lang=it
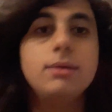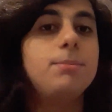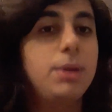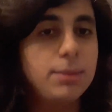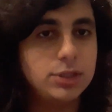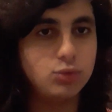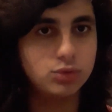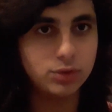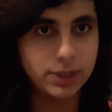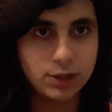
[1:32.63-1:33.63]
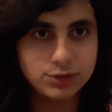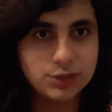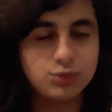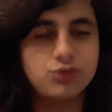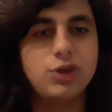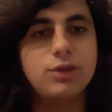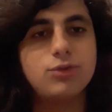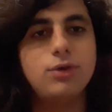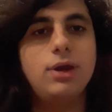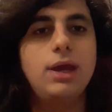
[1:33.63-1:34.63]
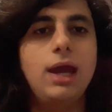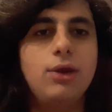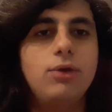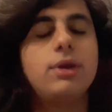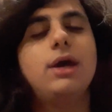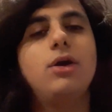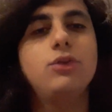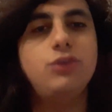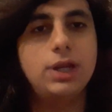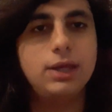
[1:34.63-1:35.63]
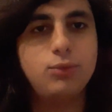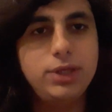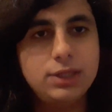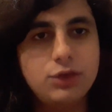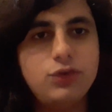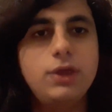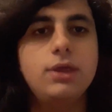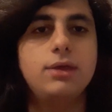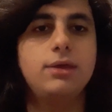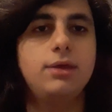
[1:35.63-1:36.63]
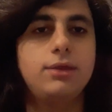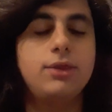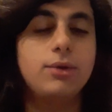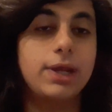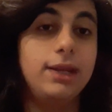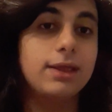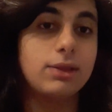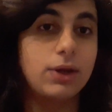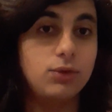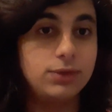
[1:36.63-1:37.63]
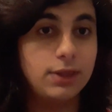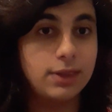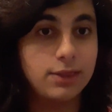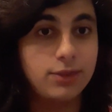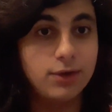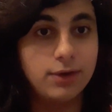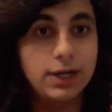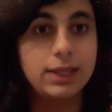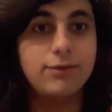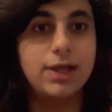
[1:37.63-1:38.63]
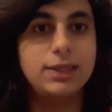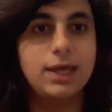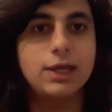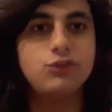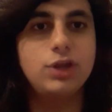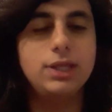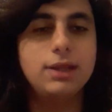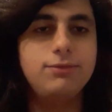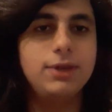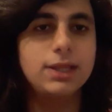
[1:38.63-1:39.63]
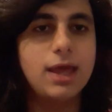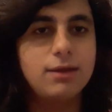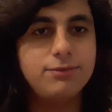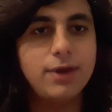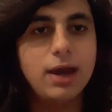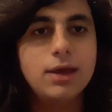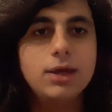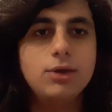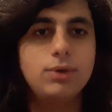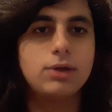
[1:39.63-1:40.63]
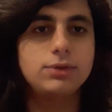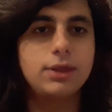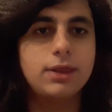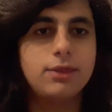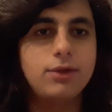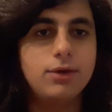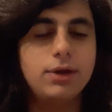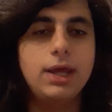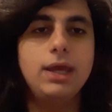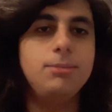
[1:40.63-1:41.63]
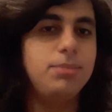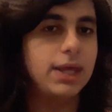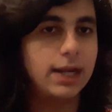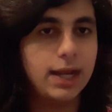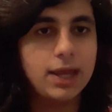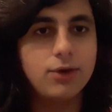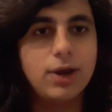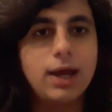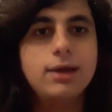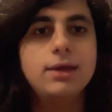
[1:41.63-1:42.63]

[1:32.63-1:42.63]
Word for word: Prima di tutto, che cosa è successo? Allora, oggi alle 15 eh, si è organizzata una contestazione davanti ai cancelli del Filadelfia, una contestazione in piena regola